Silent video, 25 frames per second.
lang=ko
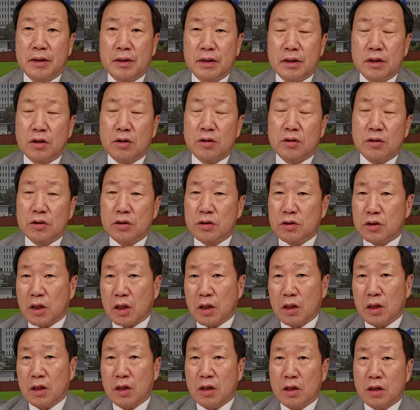이거는
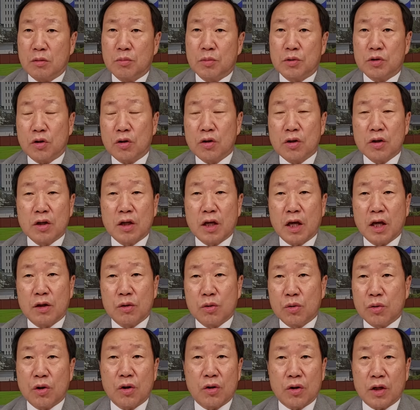이제 뭐 설계
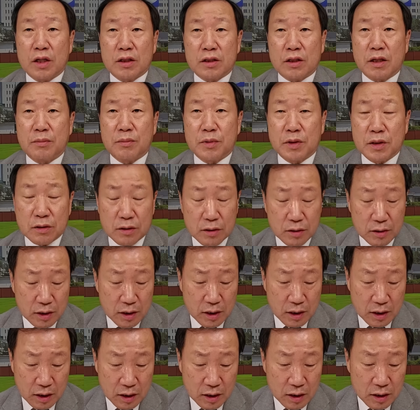용역회사 뭐 이런
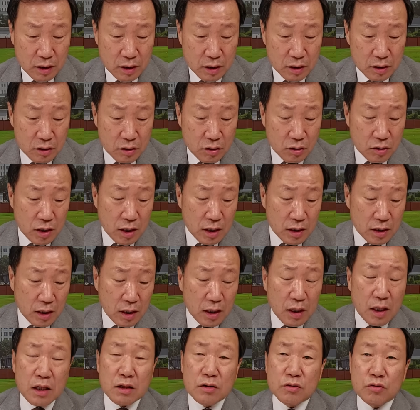건데
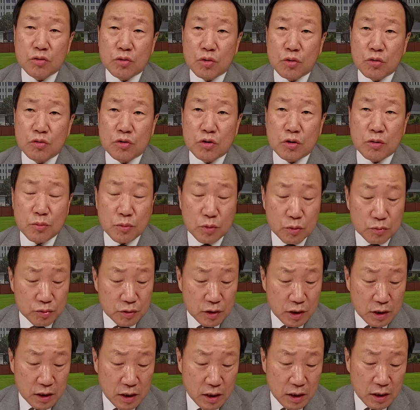여기에다가 유동규 전
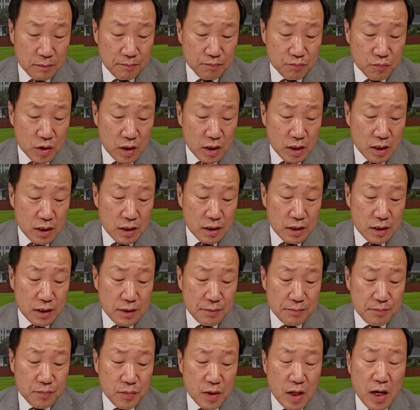본부장이
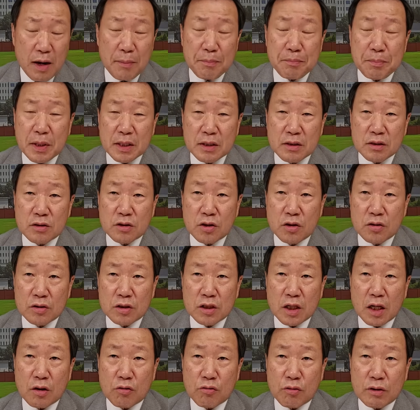임대아파트
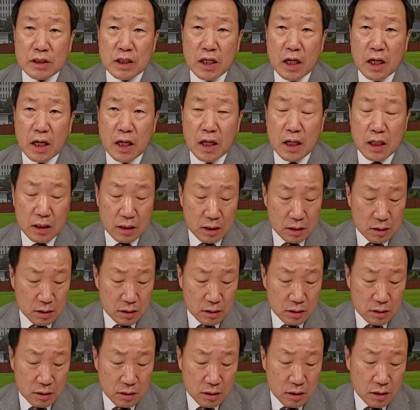정책과제
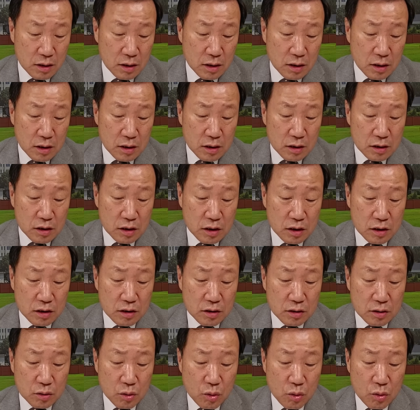
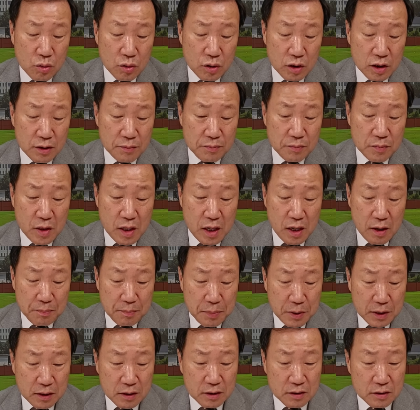신흥동
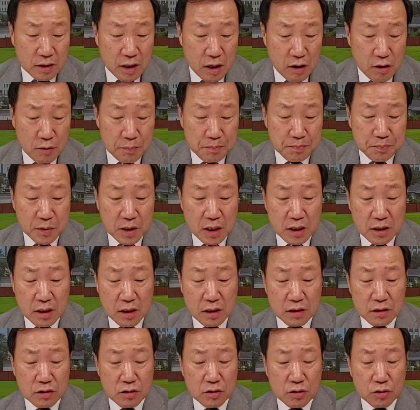임대아파트 사업
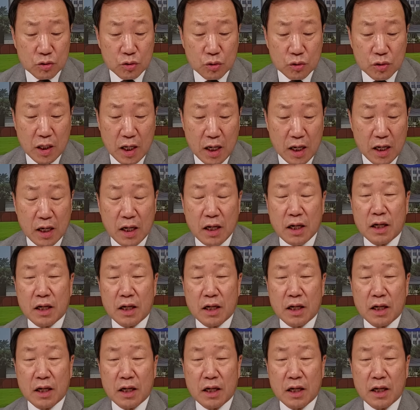타당성 조사